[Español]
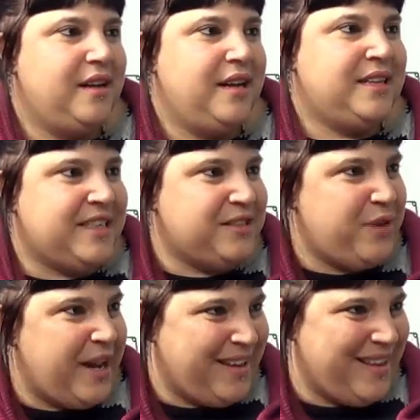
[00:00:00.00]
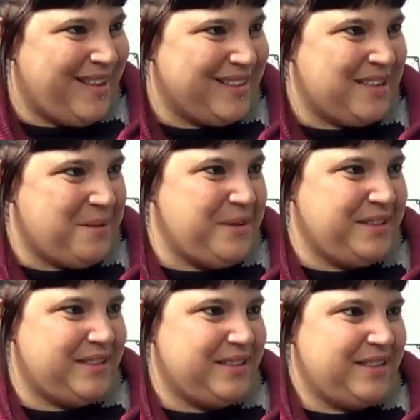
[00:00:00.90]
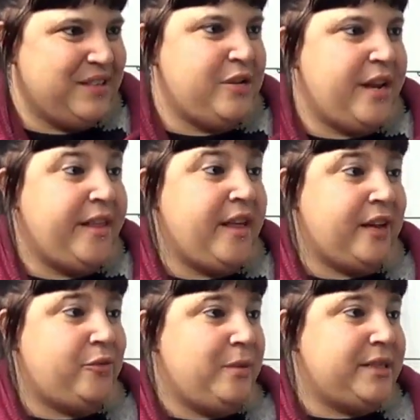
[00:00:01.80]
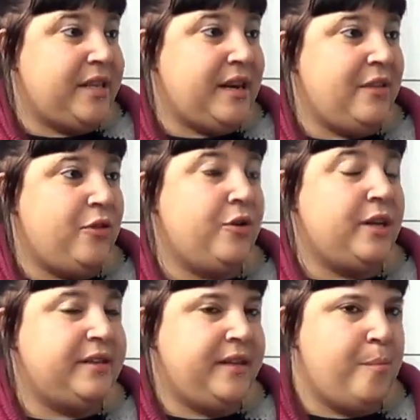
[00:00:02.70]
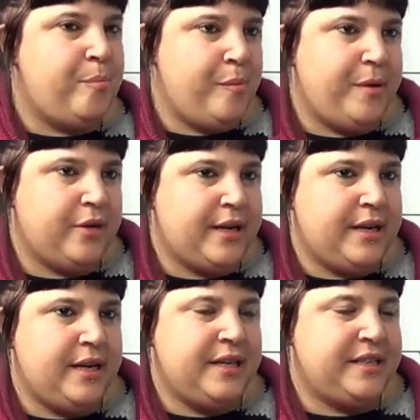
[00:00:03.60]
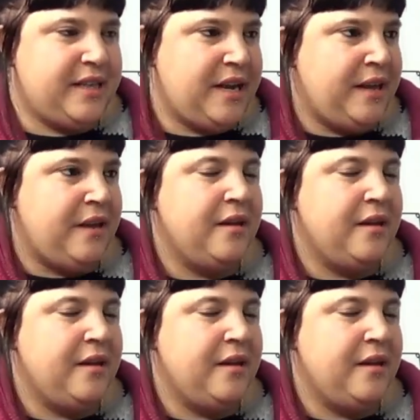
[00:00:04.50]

es que es una herida, ¿sabes? Es una herida que tú vas cerrando con el tiempo, pero que está ahí.